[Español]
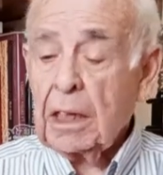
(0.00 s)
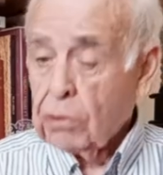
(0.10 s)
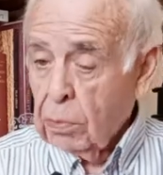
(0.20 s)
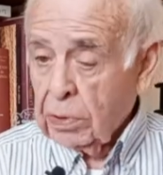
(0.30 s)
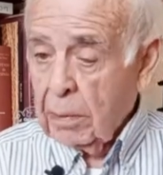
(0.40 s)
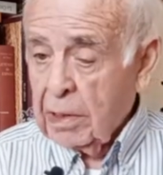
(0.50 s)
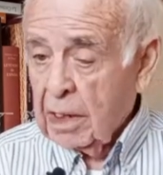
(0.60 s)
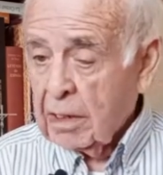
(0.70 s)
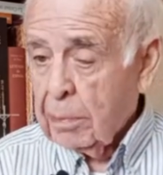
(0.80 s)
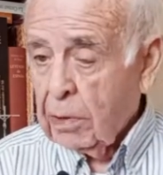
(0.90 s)
estuvo
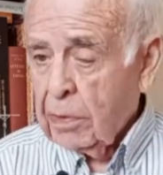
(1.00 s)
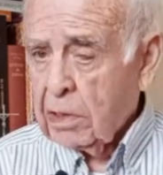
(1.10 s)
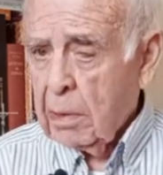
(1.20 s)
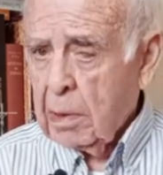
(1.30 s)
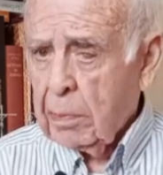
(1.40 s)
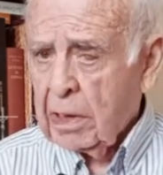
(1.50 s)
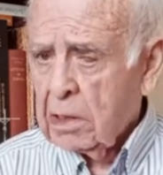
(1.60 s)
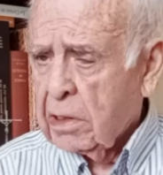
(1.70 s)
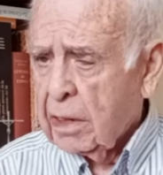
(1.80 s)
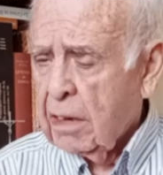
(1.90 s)
también en esta provincia
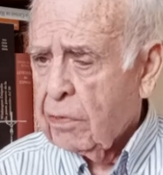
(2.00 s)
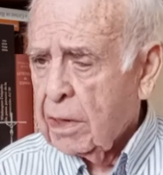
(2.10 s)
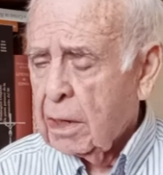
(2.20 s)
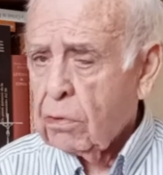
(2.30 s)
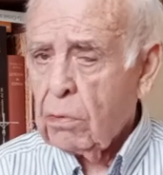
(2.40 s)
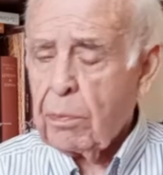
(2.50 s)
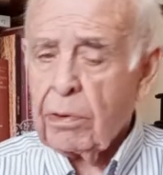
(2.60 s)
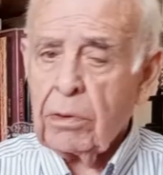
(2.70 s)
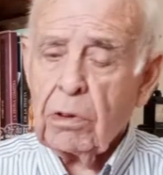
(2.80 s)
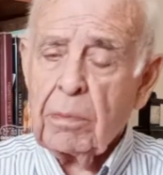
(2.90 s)
de en Tarifa y
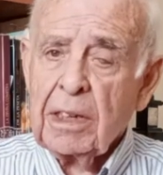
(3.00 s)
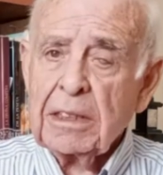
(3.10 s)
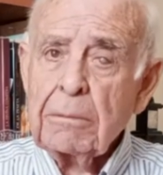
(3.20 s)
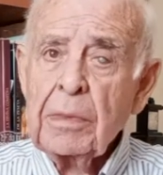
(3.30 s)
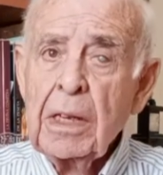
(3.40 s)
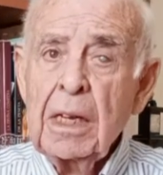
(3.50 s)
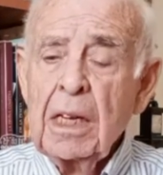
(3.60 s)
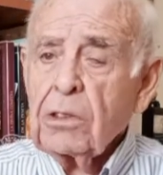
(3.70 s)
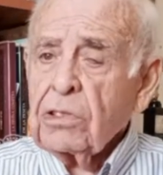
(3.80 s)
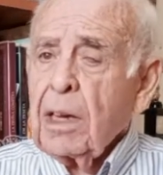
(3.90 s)
algún pueblo más.
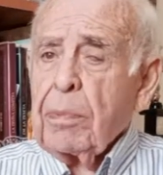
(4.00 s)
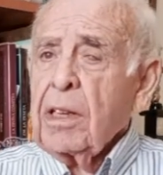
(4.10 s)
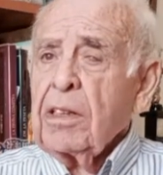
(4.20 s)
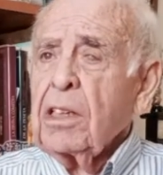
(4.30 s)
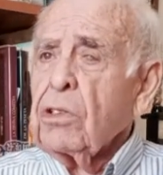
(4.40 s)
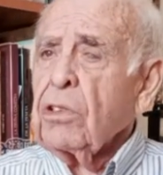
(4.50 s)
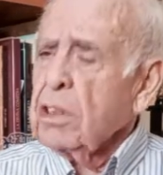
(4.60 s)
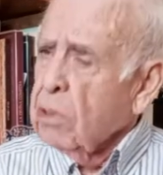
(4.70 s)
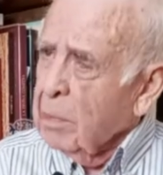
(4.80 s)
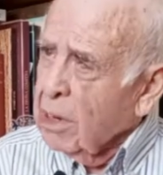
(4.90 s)
Entonces aprendí
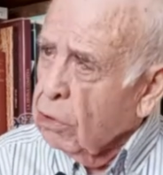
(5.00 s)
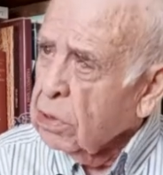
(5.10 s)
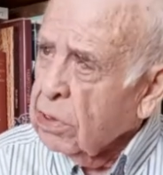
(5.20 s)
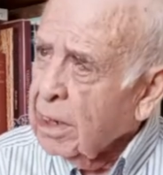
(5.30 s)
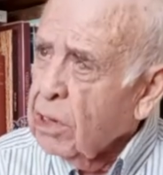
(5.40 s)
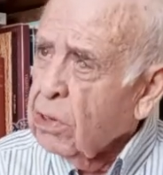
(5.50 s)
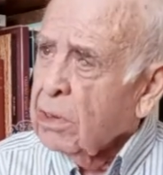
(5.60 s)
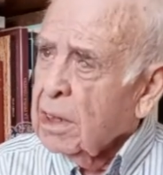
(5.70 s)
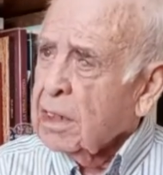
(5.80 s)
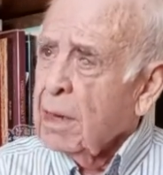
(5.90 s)
todo esto, me
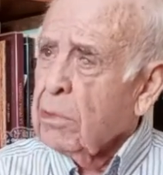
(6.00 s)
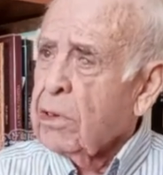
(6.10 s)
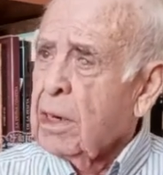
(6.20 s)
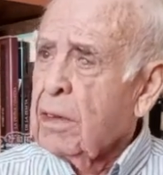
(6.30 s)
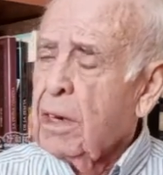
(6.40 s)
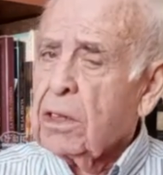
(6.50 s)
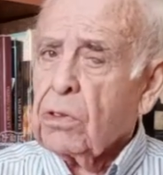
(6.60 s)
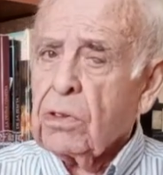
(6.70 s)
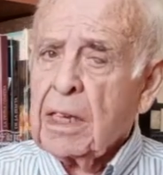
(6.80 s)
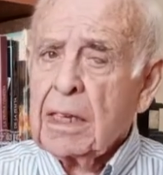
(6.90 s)
contagió ese amor a la
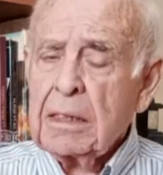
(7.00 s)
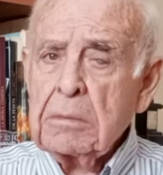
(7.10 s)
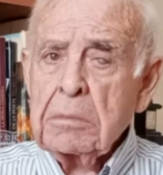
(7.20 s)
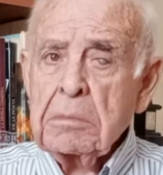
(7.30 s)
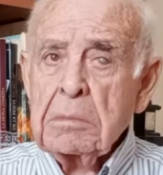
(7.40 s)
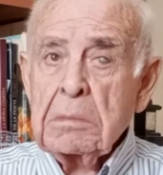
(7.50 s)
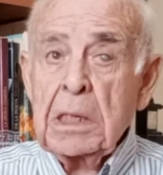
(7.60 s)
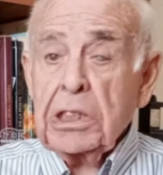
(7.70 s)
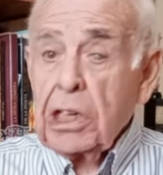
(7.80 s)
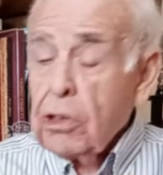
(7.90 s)
dialectología.
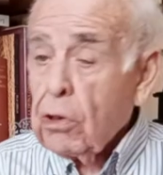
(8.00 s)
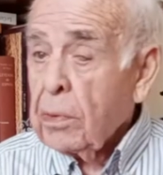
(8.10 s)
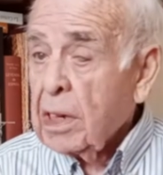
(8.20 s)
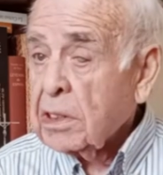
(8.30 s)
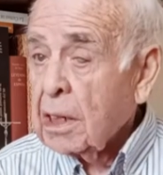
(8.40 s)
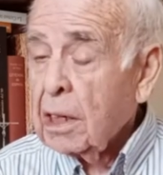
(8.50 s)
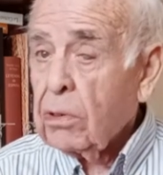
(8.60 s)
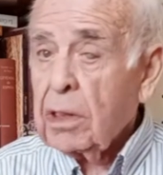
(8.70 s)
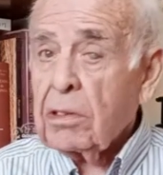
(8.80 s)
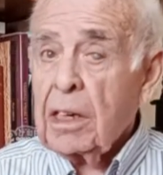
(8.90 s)
Si yo hubiera
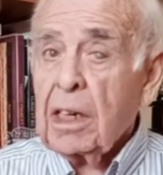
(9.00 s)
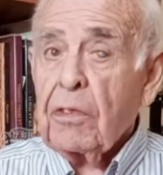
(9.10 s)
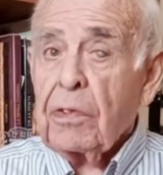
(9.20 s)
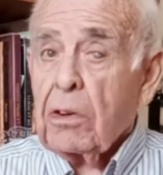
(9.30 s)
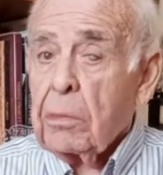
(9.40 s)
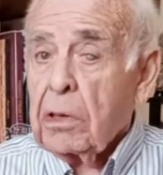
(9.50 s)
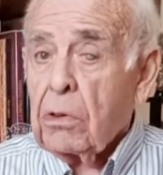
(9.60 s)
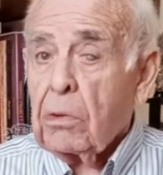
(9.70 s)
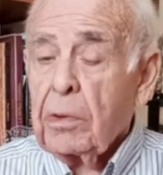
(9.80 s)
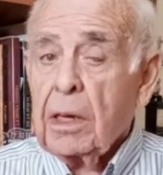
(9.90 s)
seguido en Tenerife, a lo
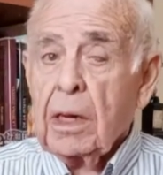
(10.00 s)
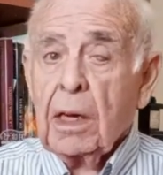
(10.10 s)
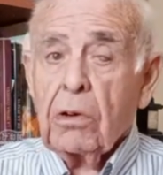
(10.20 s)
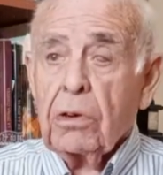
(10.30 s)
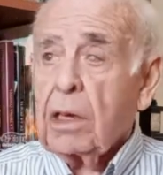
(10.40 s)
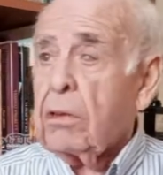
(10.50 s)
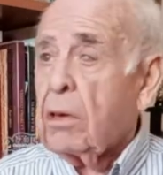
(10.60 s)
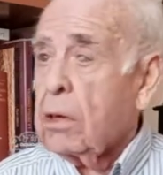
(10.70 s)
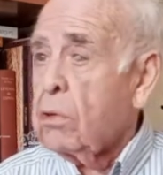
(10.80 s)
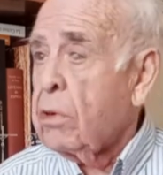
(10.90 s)
mejor hubiera
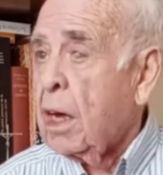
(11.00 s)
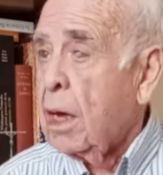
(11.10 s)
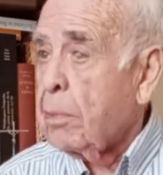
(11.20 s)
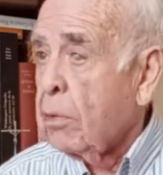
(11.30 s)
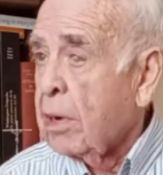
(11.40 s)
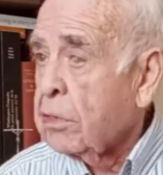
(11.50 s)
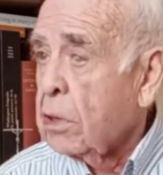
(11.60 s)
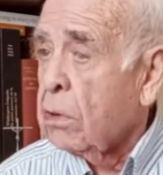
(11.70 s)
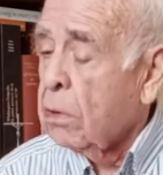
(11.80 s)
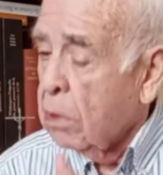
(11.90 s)
cogido alguna
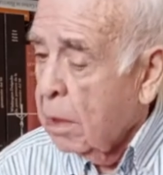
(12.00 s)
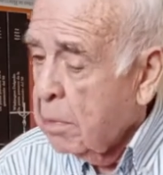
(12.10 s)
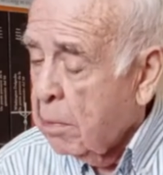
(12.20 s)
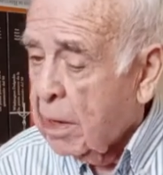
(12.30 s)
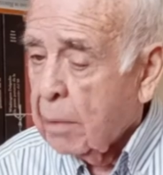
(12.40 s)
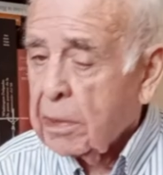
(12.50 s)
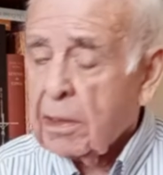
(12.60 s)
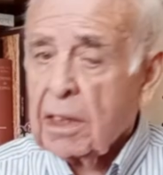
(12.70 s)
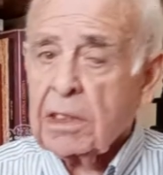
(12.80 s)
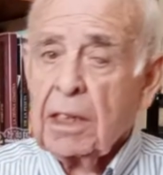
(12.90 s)
población o la misma
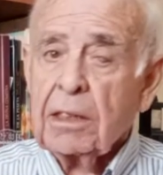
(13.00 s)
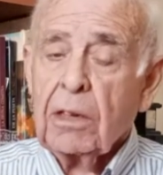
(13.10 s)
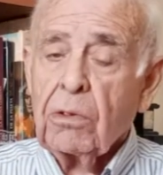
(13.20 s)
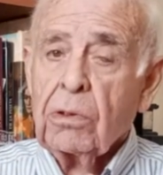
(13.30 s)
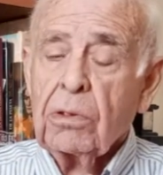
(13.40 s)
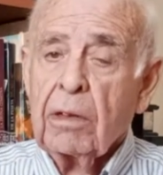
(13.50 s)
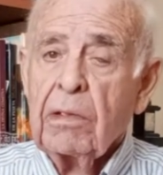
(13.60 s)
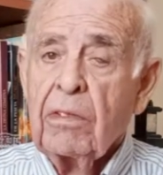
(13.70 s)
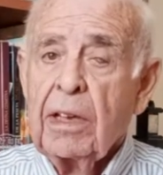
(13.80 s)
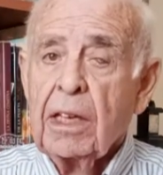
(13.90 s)
capital Santa Cruz,
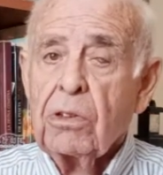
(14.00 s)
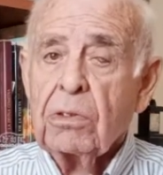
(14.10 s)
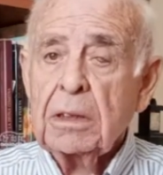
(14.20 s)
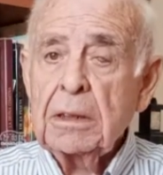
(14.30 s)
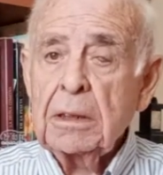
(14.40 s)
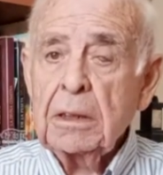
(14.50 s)
donde vivía yo,